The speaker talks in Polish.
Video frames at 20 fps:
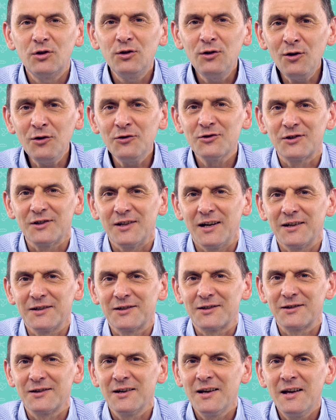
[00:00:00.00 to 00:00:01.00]
Kto z
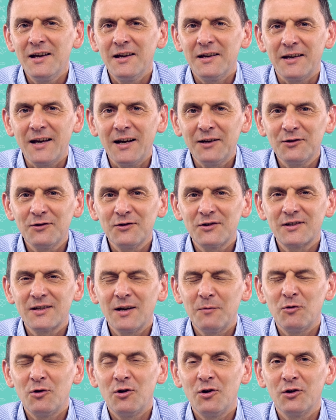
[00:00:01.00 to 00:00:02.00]
nas, jadąc
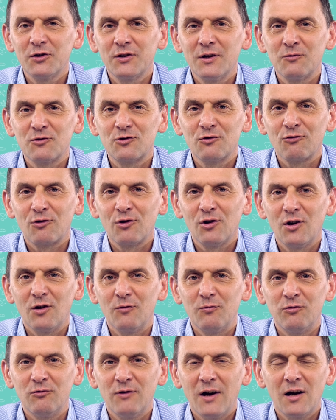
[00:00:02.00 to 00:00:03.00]
samochodem z
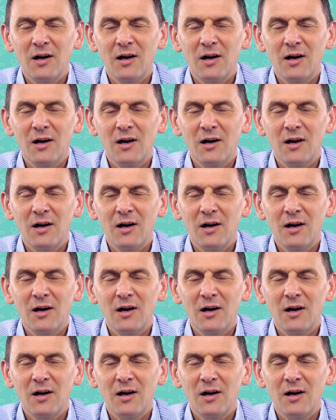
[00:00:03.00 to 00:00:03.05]
urlopu